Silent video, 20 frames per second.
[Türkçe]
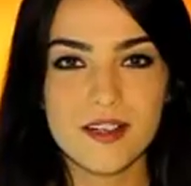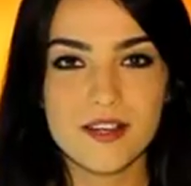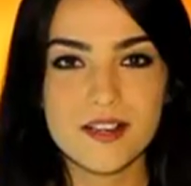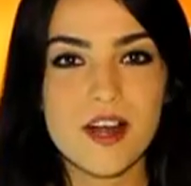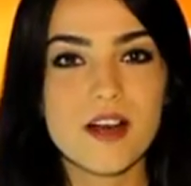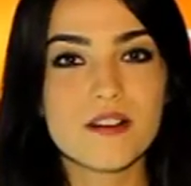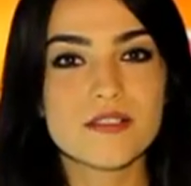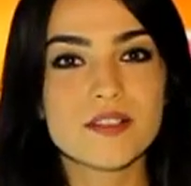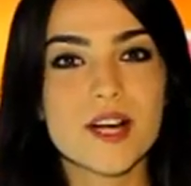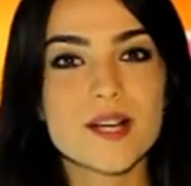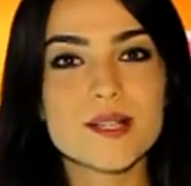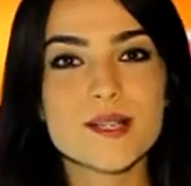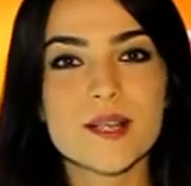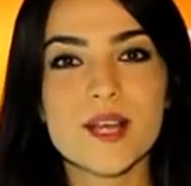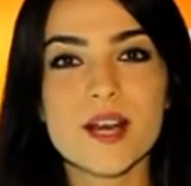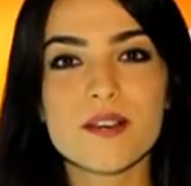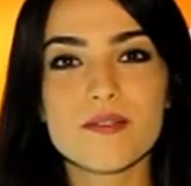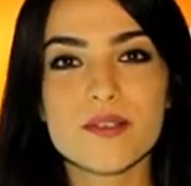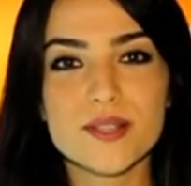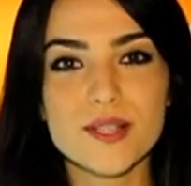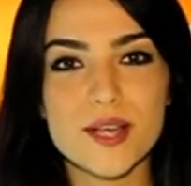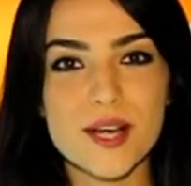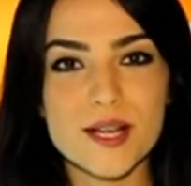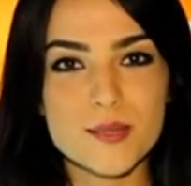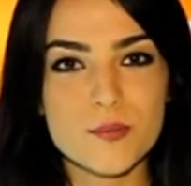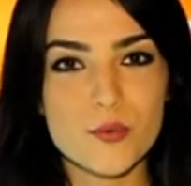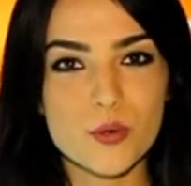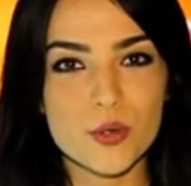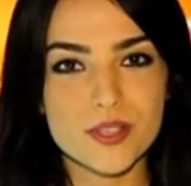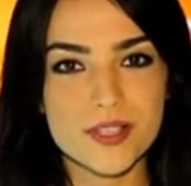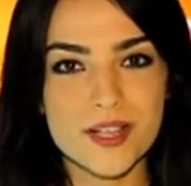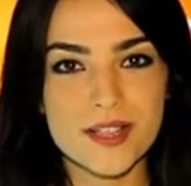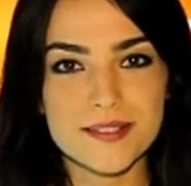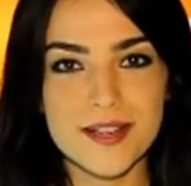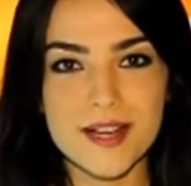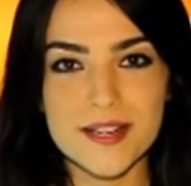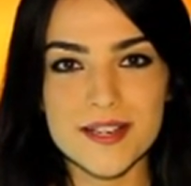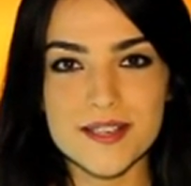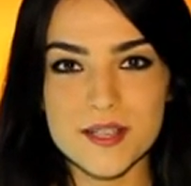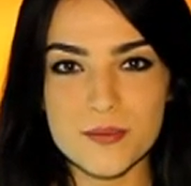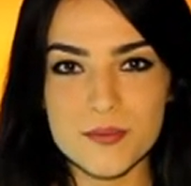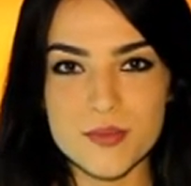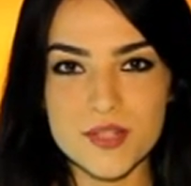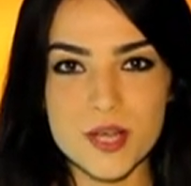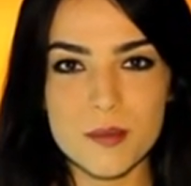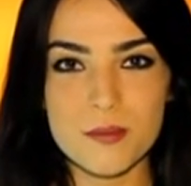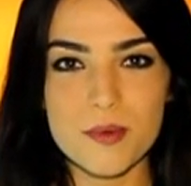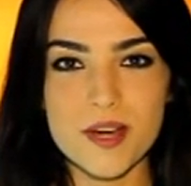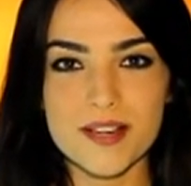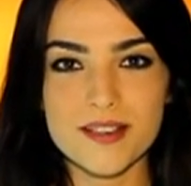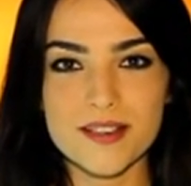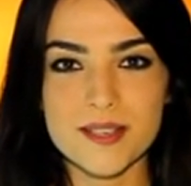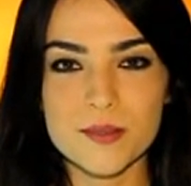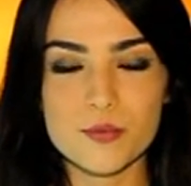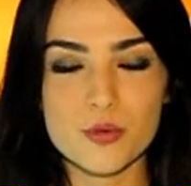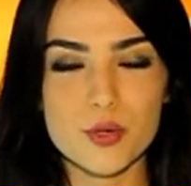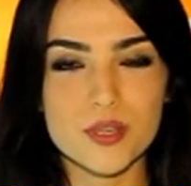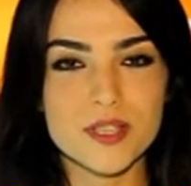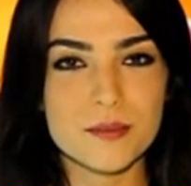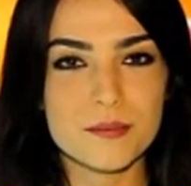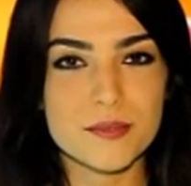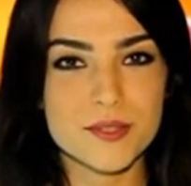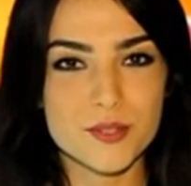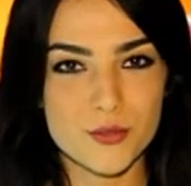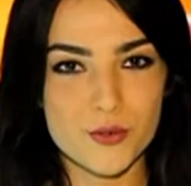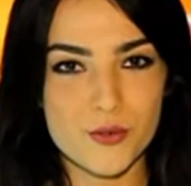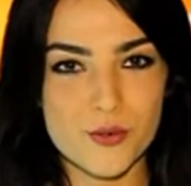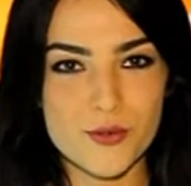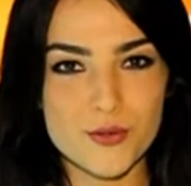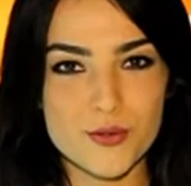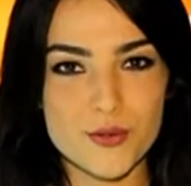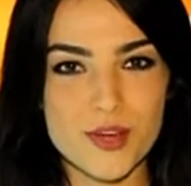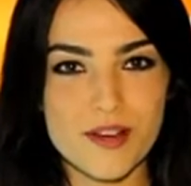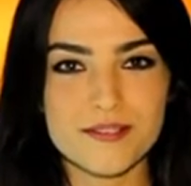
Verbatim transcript: Kafkasya'dan ve diasporadan derlediğimiz haberleri burada bitiriyoruz.